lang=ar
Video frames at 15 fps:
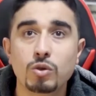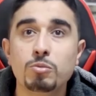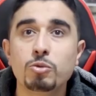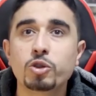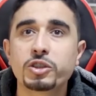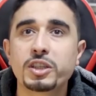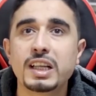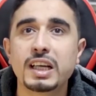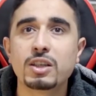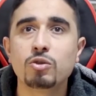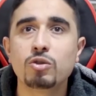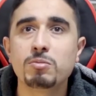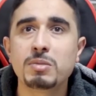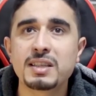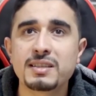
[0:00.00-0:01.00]
والمشكله انه
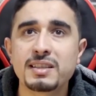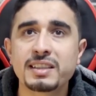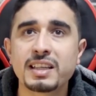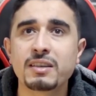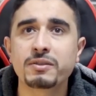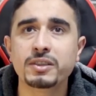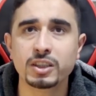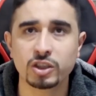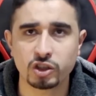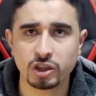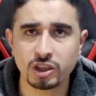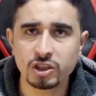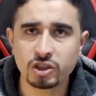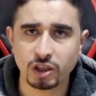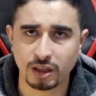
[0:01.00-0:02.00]
المنزل كان فيه
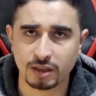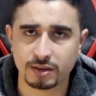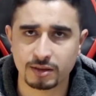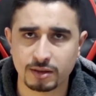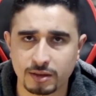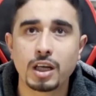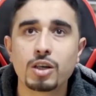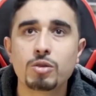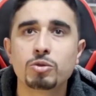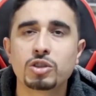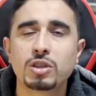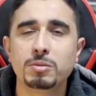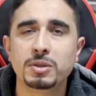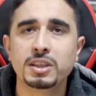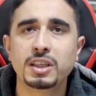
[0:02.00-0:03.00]
20 شخص كانوا
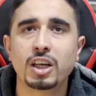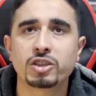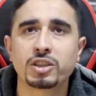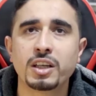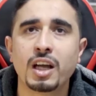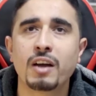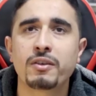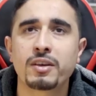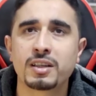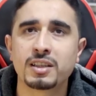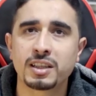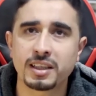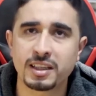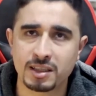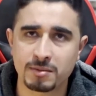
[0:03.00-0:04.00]
مجتمعين عشان حفر
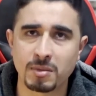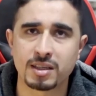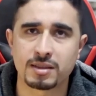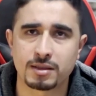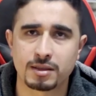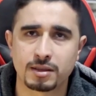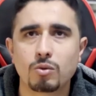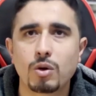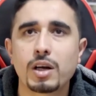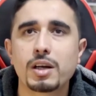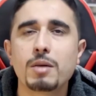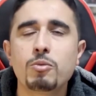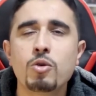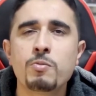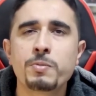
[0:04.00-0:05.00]
الكريسماس
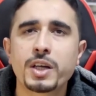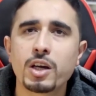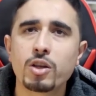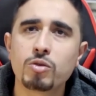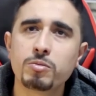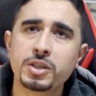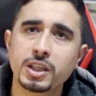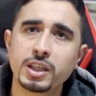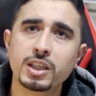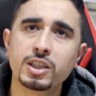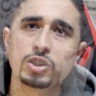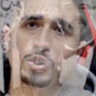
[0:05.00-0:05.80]
واغلبهم كانوا من عيله